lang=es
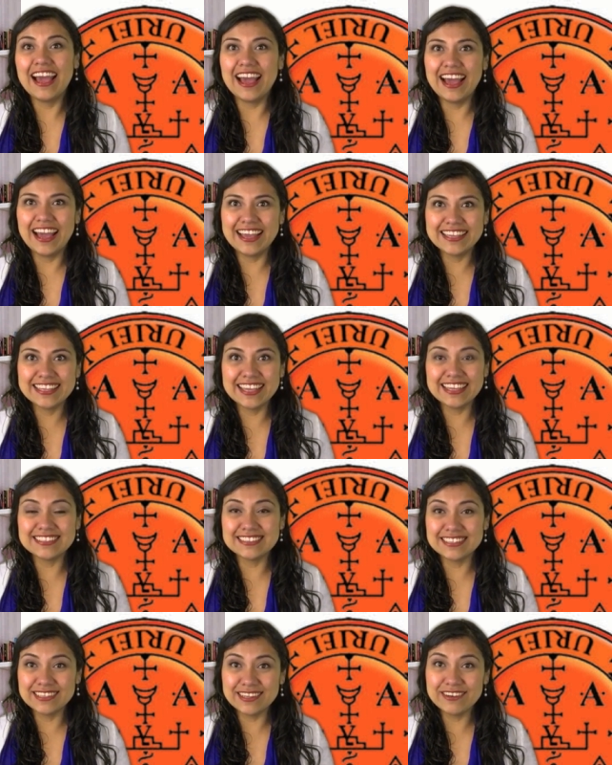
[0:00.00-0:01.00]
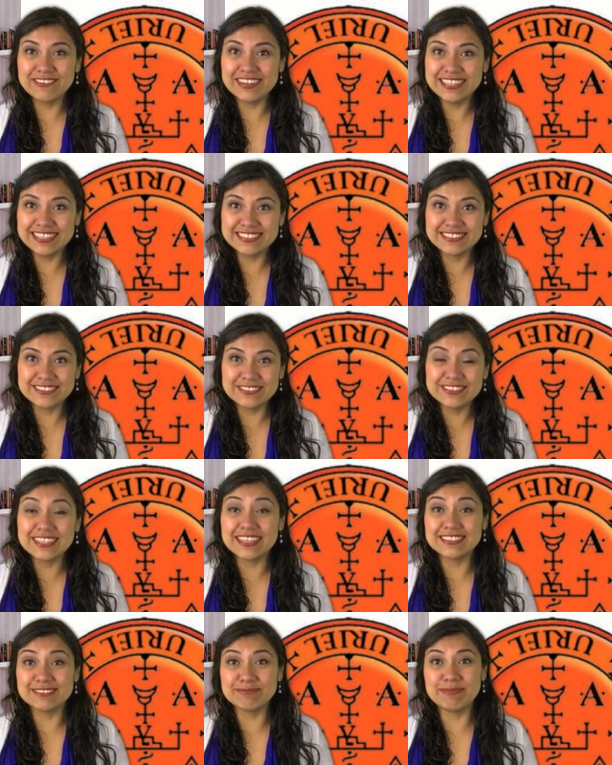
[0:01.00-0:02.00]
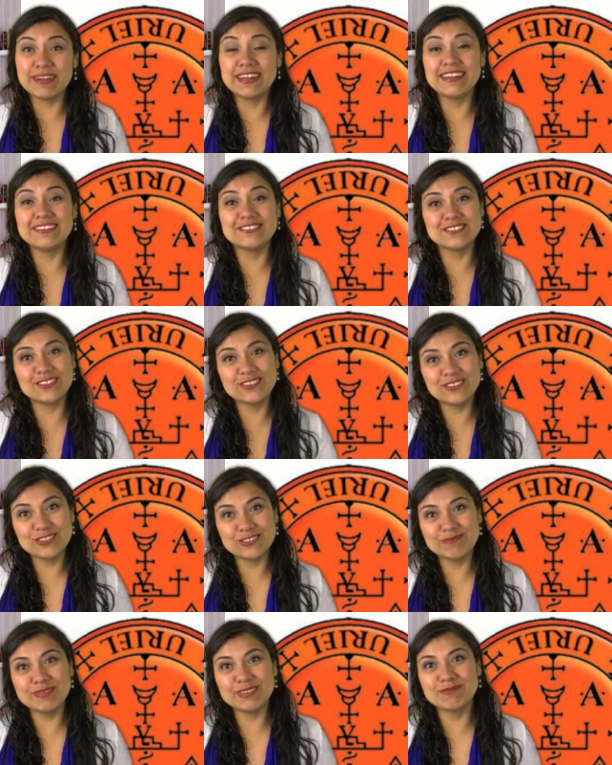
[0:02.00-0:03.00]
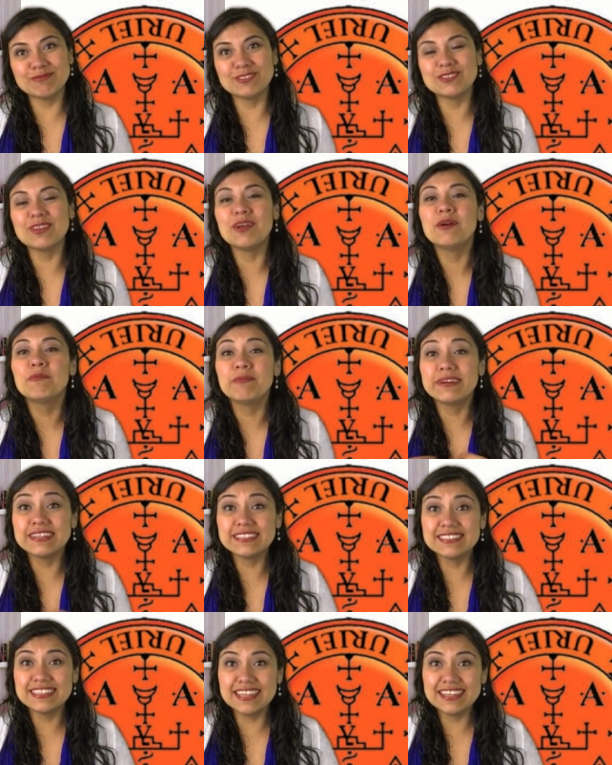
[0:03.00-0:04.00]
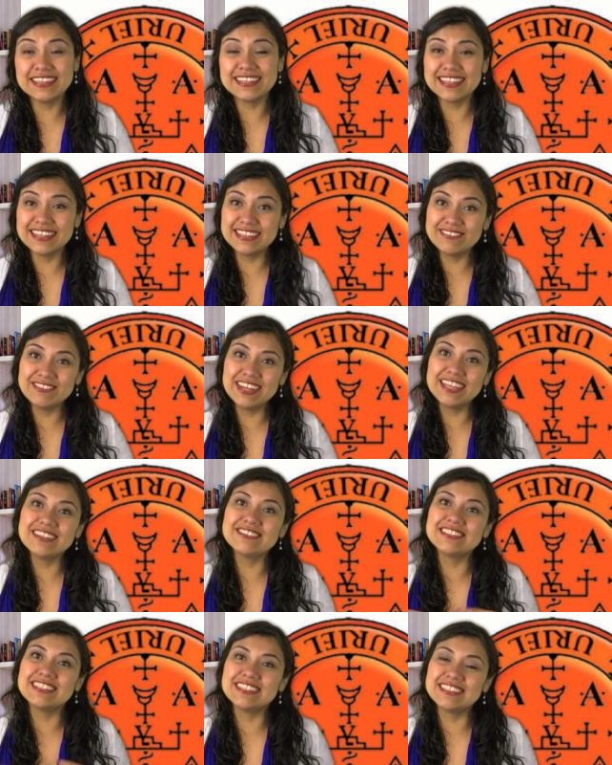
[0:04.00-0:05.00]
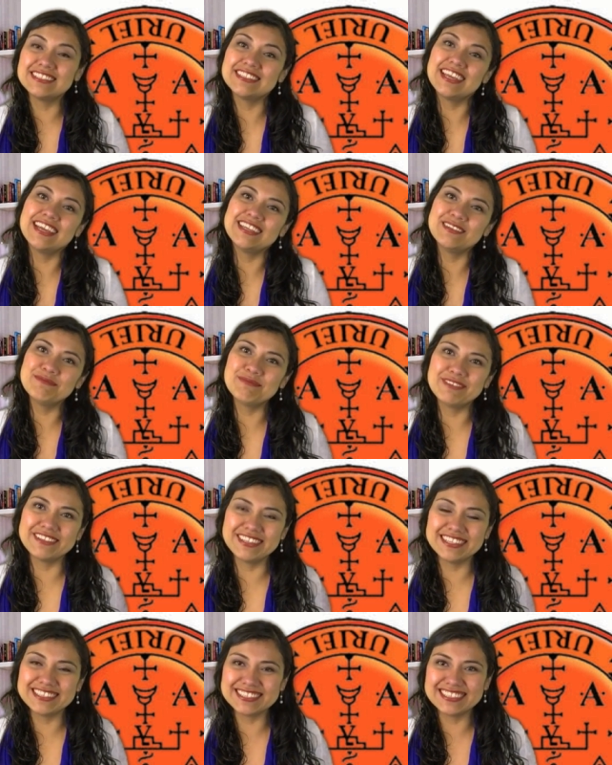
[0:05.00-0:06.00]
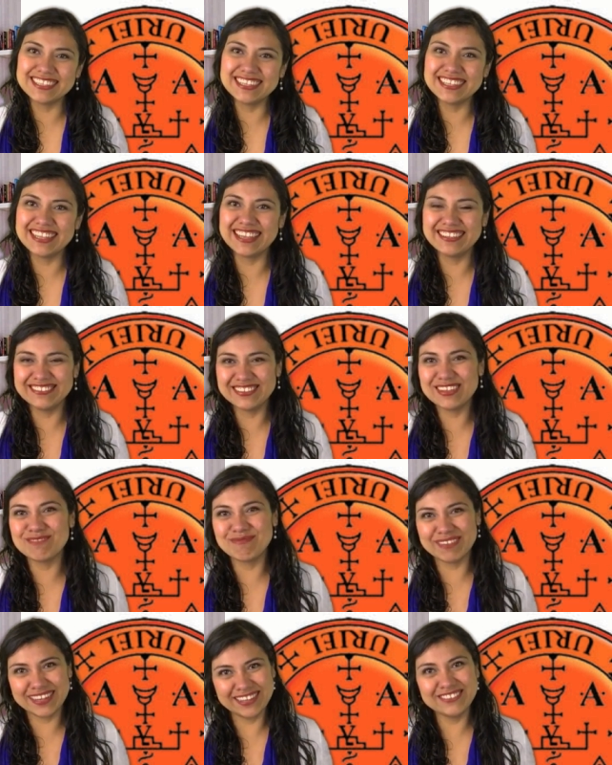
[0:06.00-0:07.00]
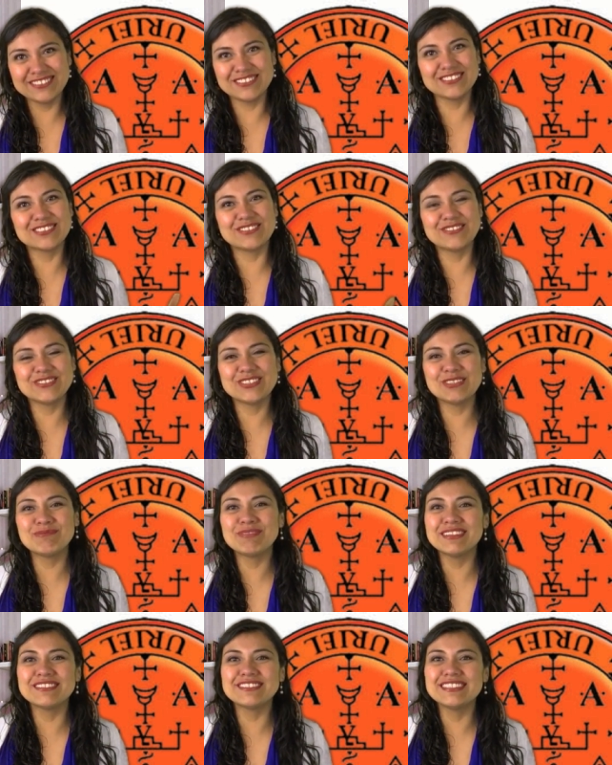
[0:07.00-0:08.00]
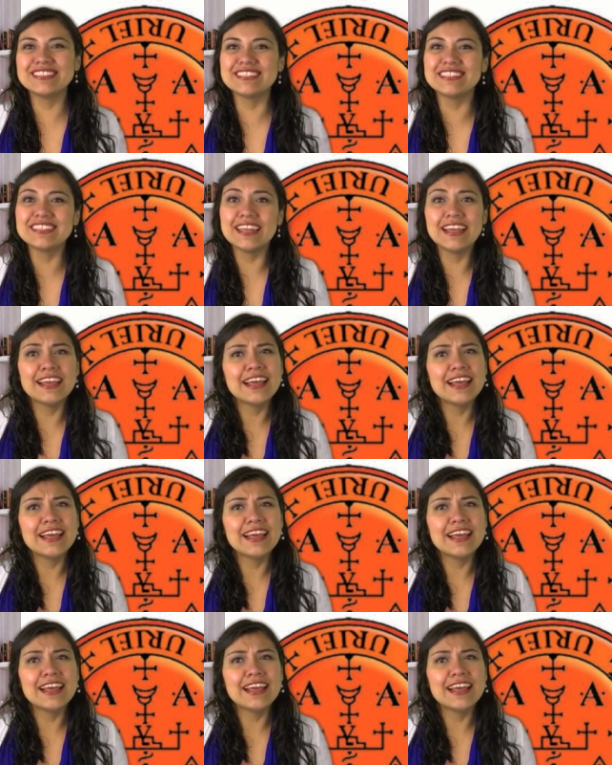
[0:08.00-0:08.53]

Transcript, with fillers: hay que hacer varias cosas para nosotros mismos, para estar equilibrados y desde ahí poder ser de ayuda para otros, como siempre nos dicen.